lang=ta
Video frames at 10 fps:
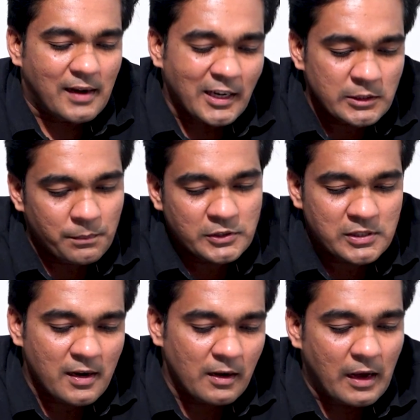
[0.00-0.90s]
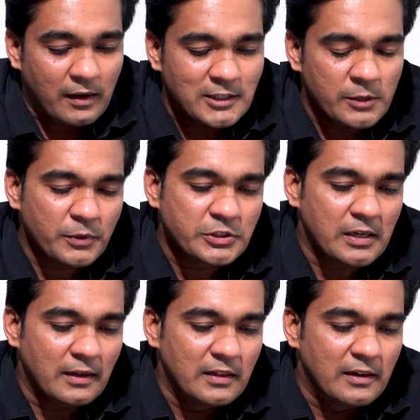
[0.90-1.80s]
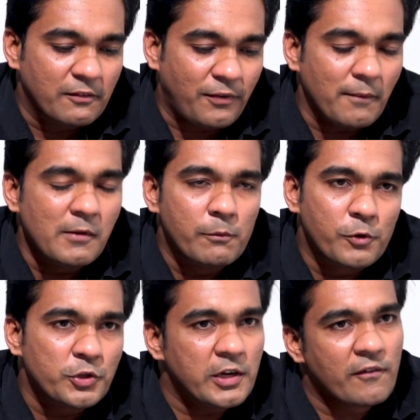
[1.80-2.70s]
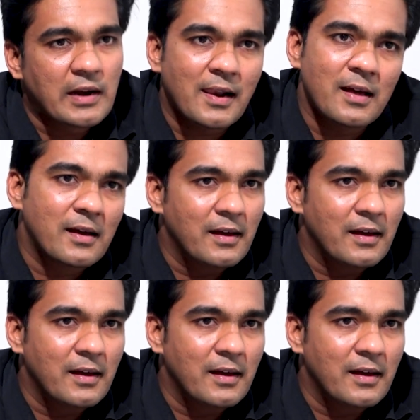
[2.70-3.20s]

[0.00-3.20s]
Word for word: ராஜபக்ஷ ராஜபக்ஷ அந்த ஃபேமிலியை பொறுத்தவரைக்கும் அவங்க நல்ல